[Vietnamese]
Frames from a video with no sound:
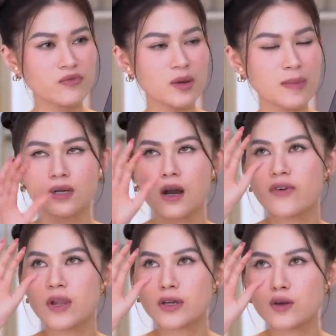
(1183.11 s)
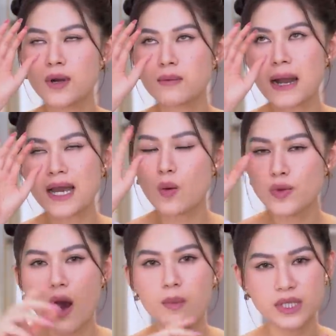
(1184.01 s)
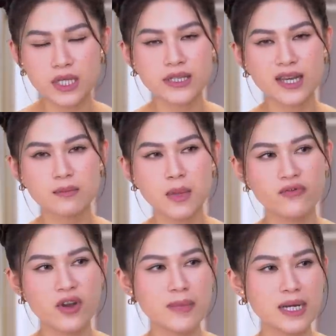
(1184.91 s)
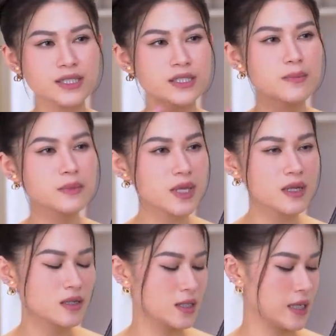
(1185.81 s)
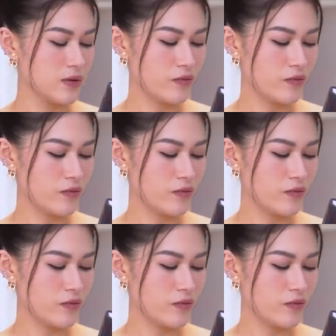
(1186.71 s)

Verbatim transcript: về mặt không phải là kiểu mà bắt ống dòm mà nhìn nha, mà về mặt chiêm tinh nè,